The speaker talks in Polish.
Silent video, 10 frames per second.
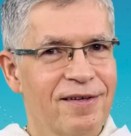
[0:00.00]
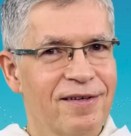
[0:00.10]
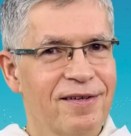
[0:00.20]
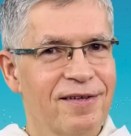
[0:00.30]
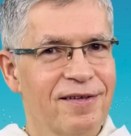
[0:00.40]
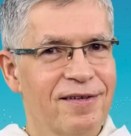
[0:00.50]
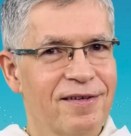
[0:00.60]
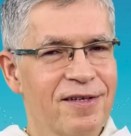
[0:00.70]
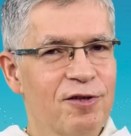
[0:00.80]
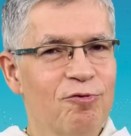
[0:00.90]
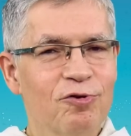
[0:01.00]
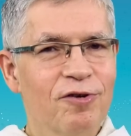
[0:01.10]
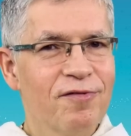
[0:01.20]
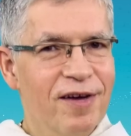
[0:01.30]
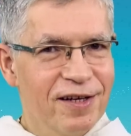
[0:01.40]
e, jest
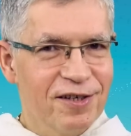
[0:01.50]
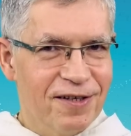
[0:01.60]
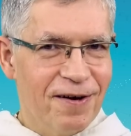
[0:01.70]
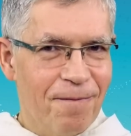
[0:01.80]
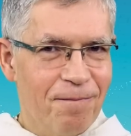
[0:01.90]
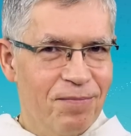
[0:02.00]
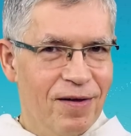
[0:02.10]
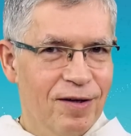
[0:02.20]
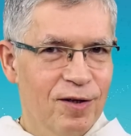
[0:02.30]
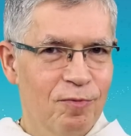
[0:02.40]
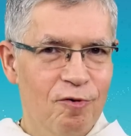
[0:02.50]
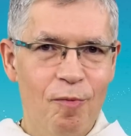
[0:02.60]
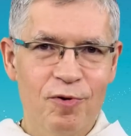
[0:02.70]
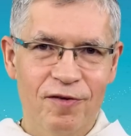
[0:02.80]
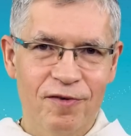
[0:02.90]
dużo większa niż
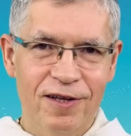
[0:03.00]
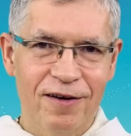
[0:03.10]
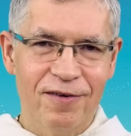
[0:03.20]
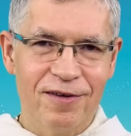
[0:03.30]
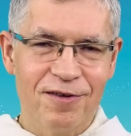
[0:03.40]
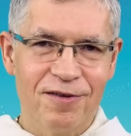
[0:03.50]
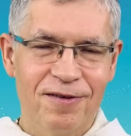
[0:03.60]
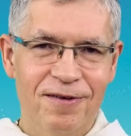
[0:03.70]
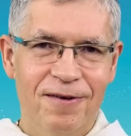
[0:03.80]
mogłoby się wydawać.